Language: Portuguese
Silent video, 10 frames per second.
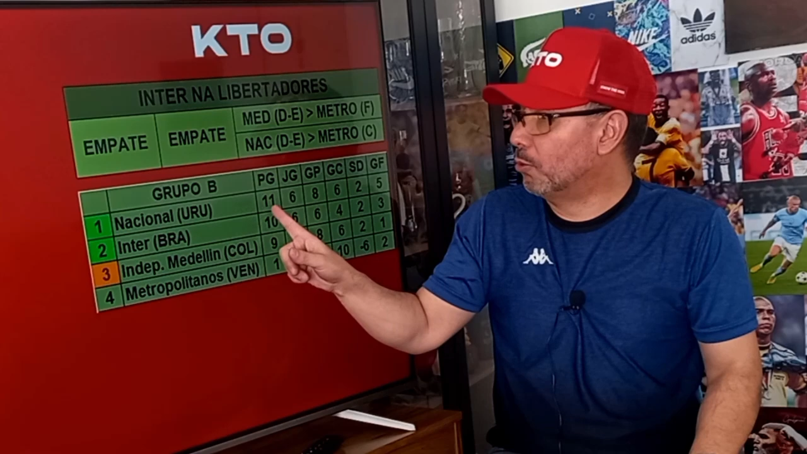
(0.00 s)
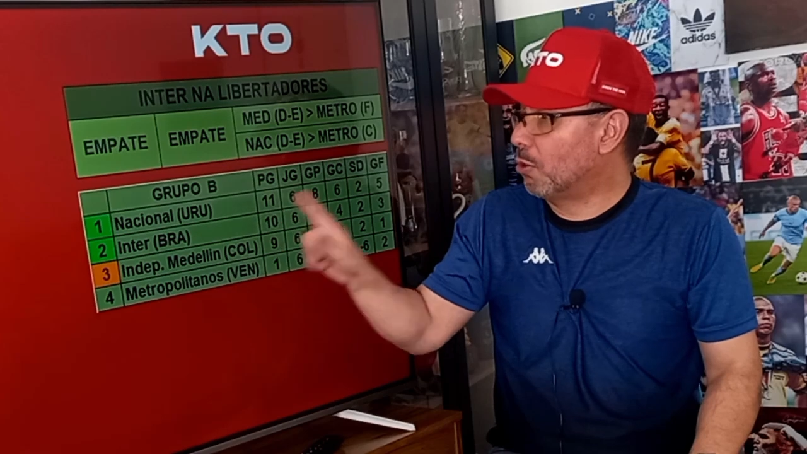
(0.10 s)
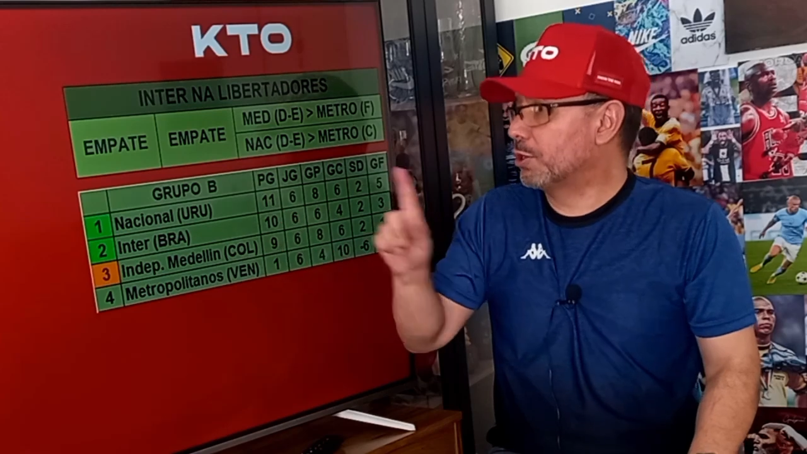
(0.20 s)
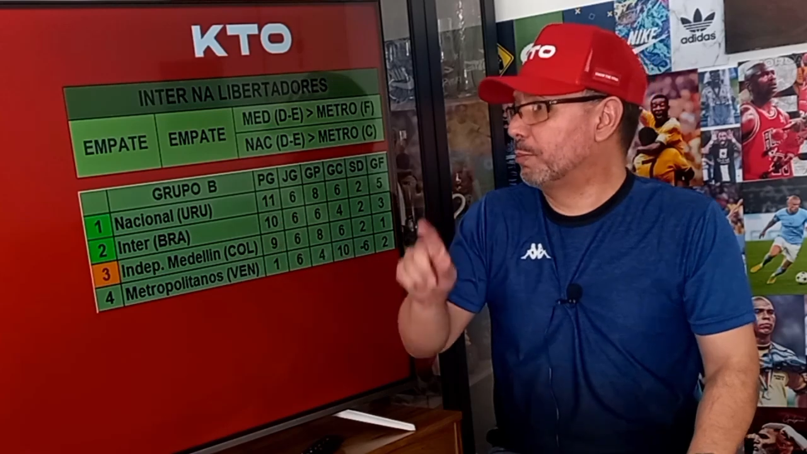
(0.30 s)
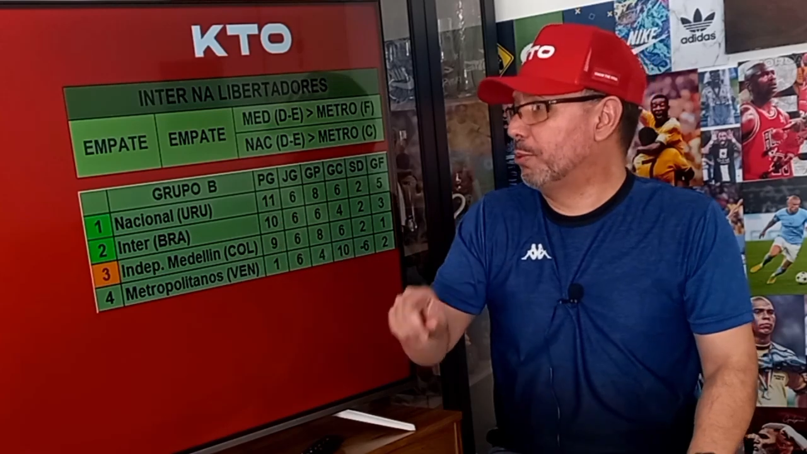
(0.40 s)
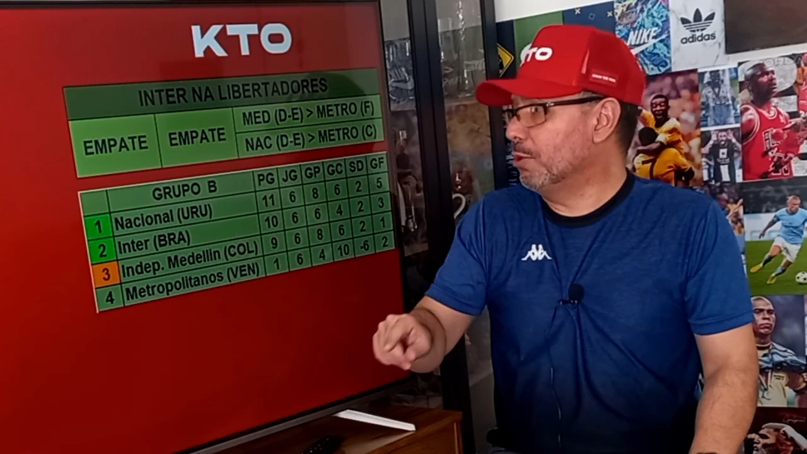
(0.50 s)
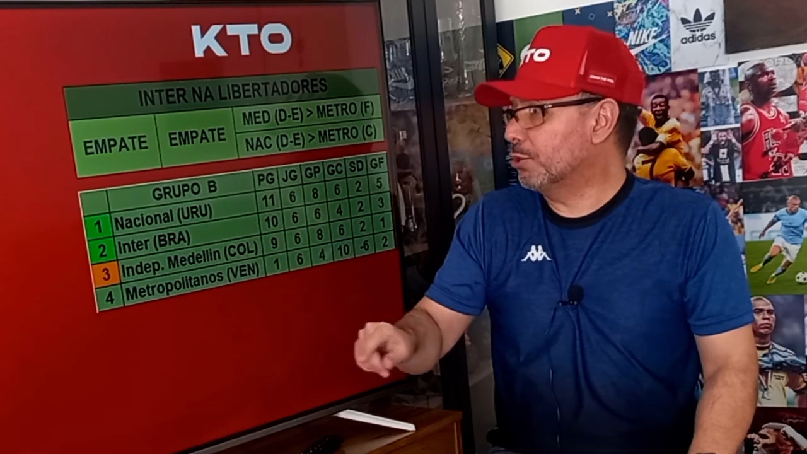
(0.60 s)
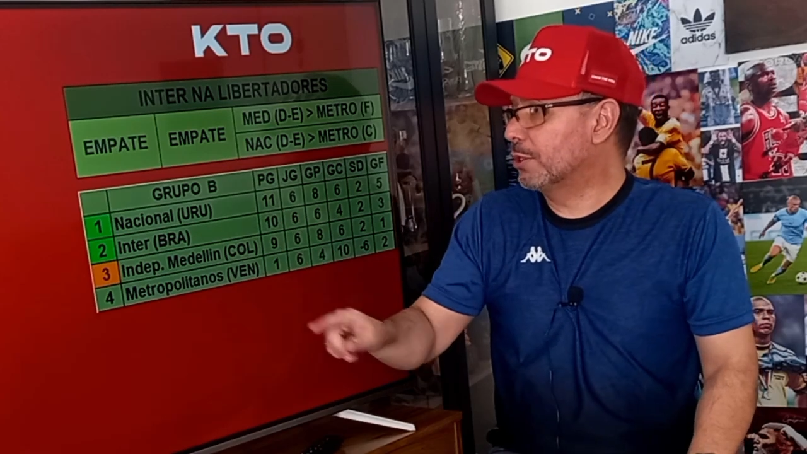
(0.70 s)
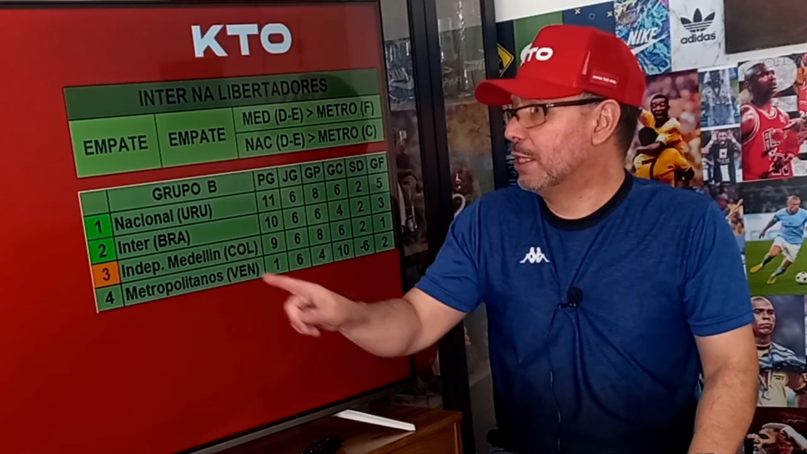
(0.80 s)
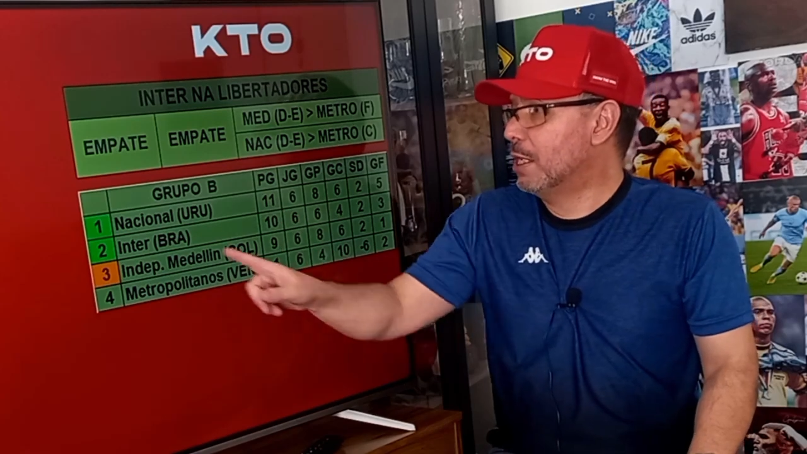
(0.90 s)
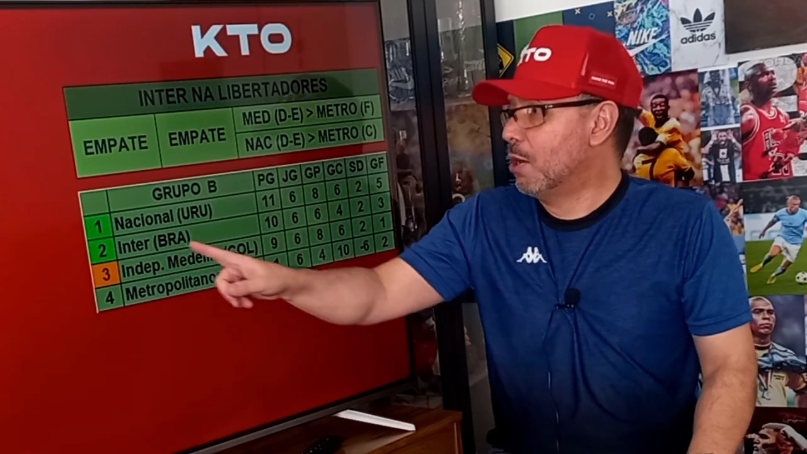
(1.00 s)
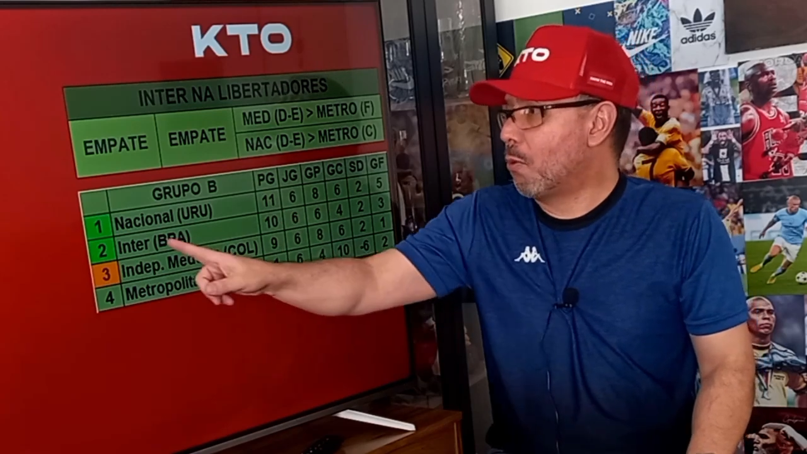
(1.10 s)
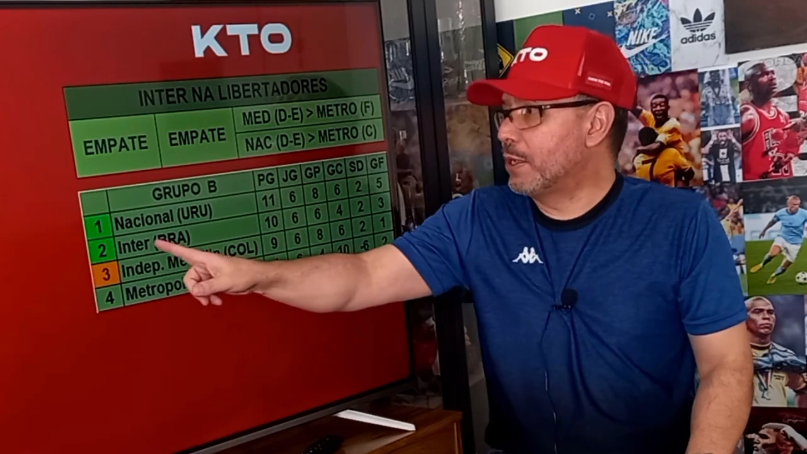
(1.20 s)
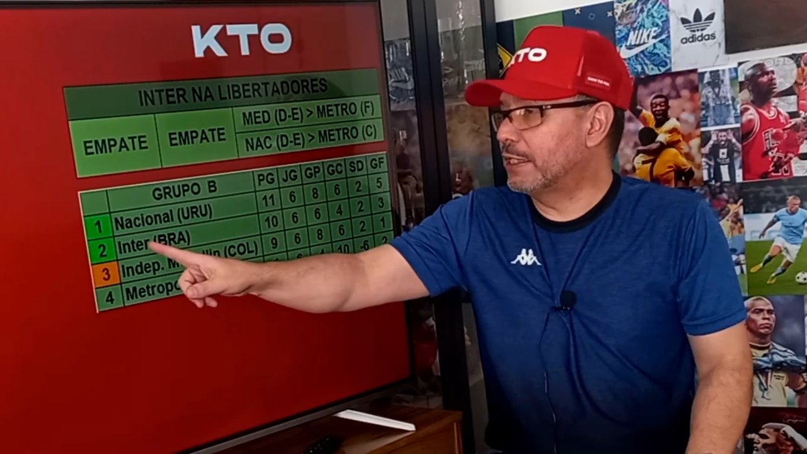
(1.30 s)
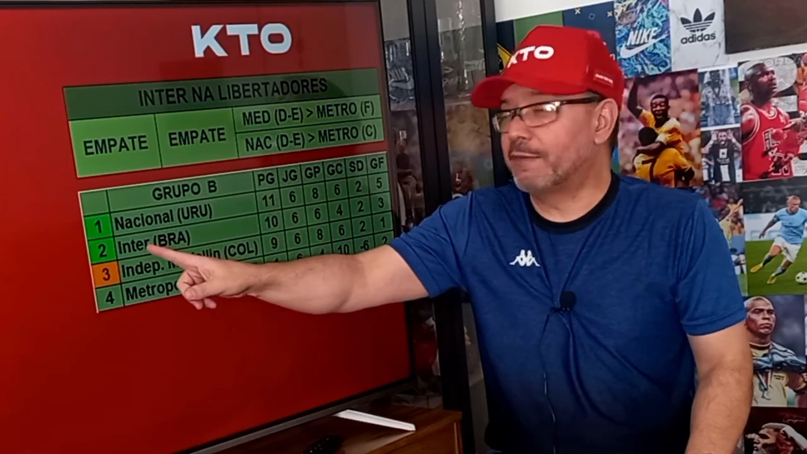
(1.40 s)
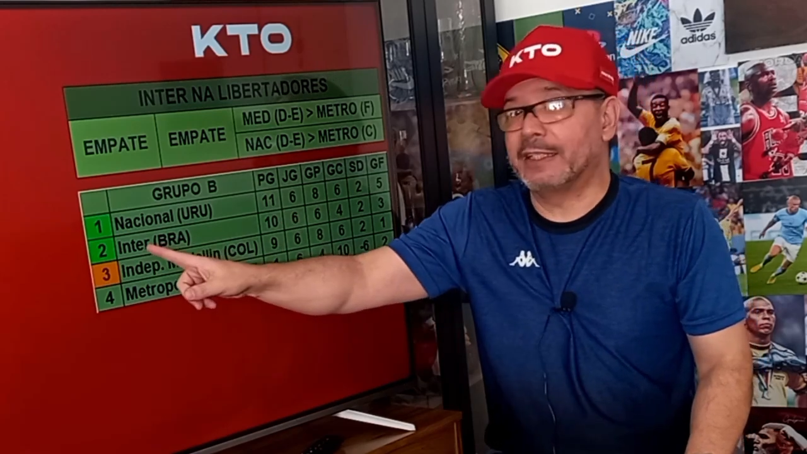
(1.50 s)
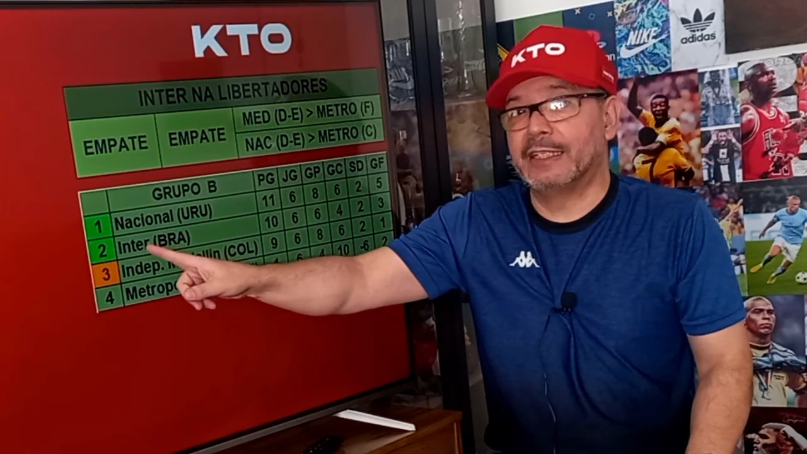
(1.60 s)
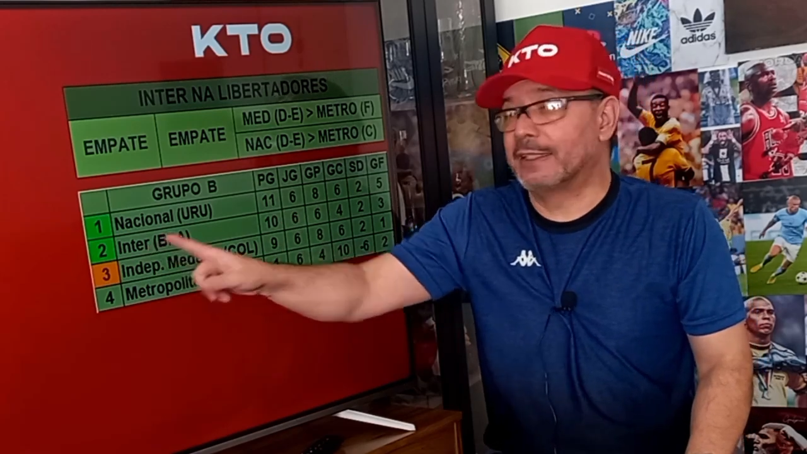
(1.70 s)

11 pontos, o Inter vai ter